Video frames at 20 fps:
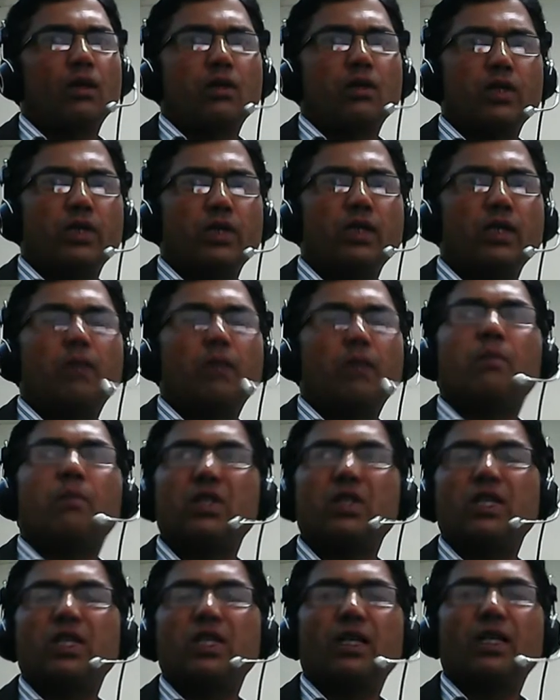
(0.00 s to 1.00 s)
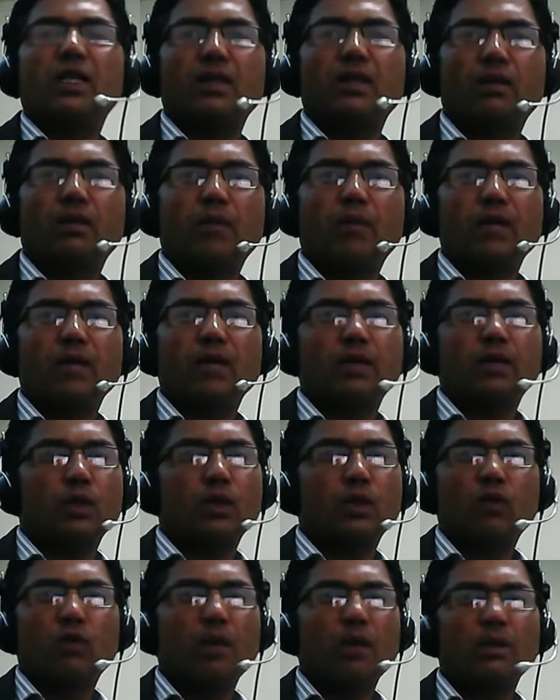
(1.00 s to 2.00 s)
ठीक है मिट्टी के अंदर हम बात करें
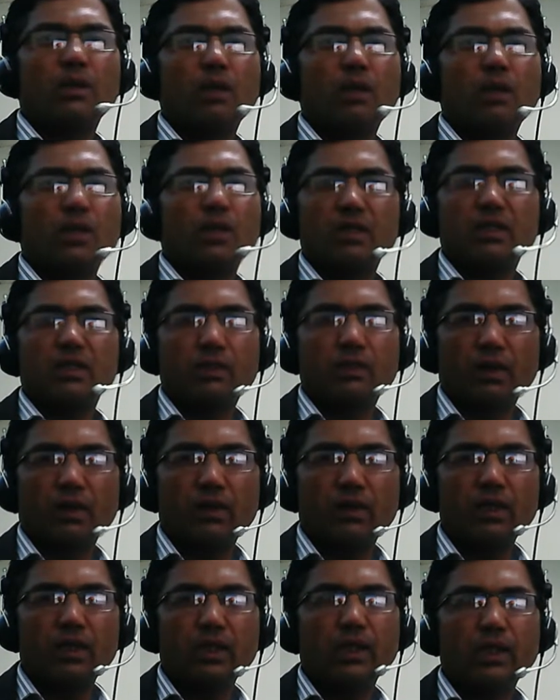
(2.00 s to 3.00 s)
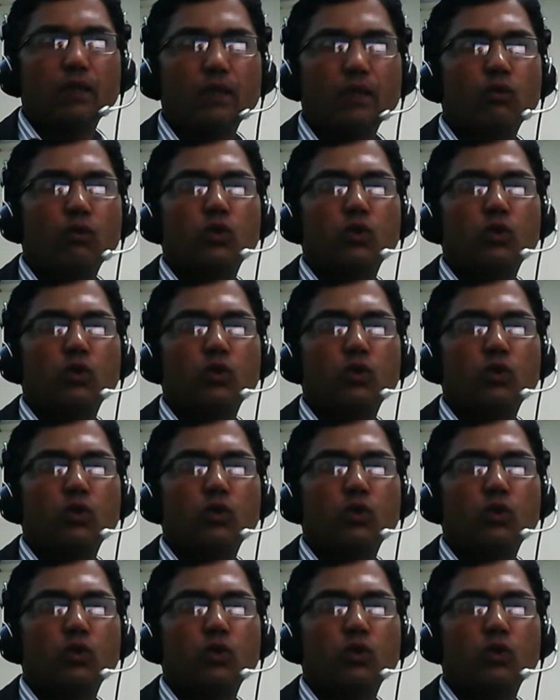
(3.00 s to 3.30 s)
तो वहाँ पे इतना परचेसिंग पावर नहीं है कि